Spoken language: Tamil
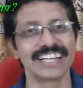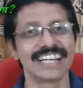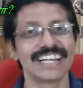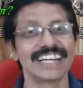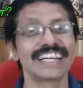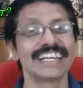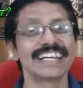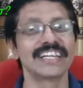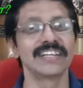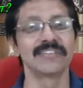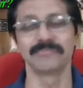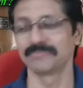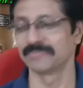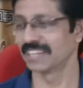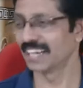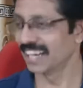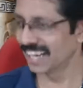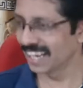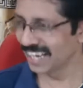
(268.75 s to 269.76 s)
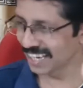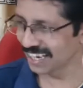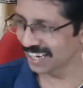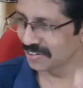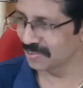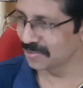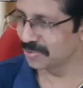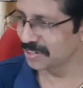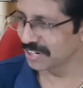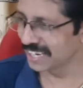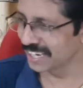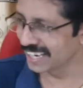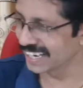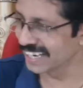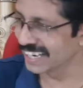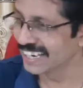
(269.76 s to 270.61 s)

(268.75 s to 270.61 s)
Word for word: தான் நிற்கும் ஆ ஓகே